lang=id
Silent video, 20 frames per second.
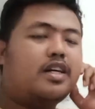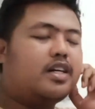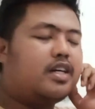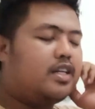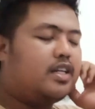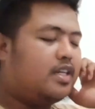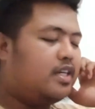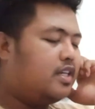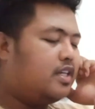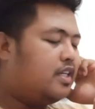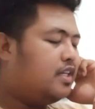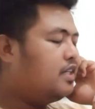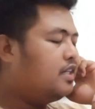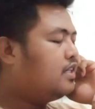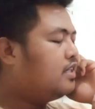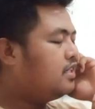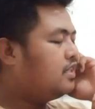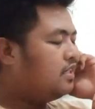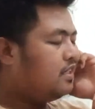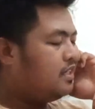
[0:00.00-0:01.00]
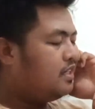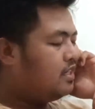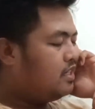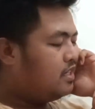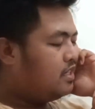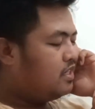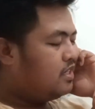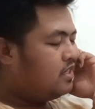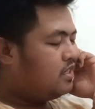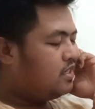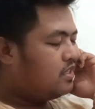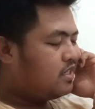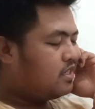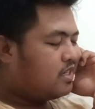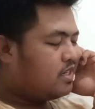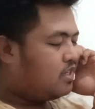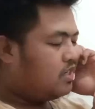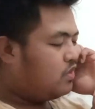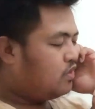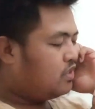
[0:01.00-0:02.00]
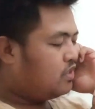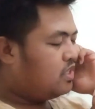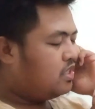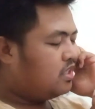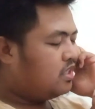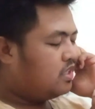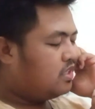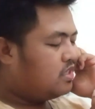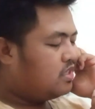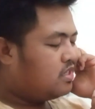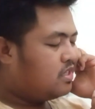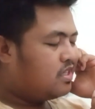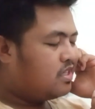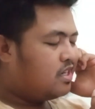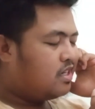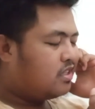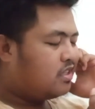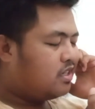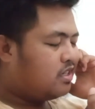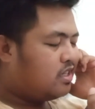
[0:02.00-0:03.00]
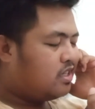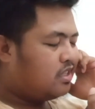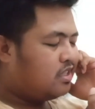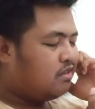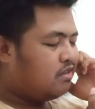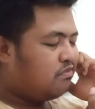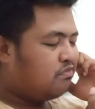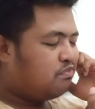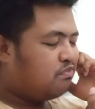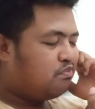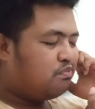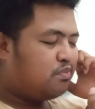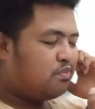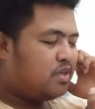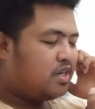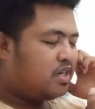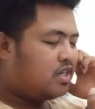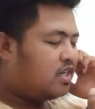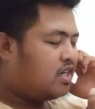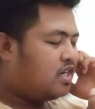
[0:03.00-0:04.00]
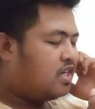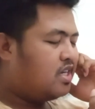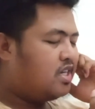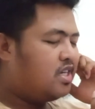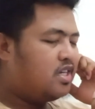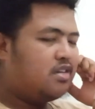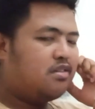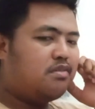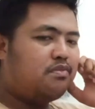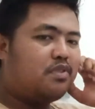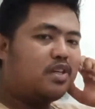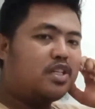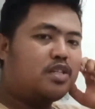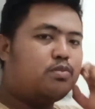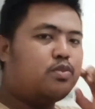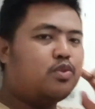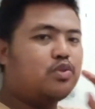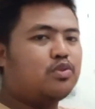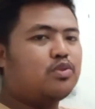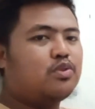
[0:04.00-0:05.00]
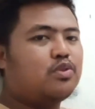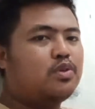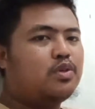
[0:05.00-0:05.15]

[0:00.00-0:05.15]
Kali ini cara login chat alternatif pakai Facebook.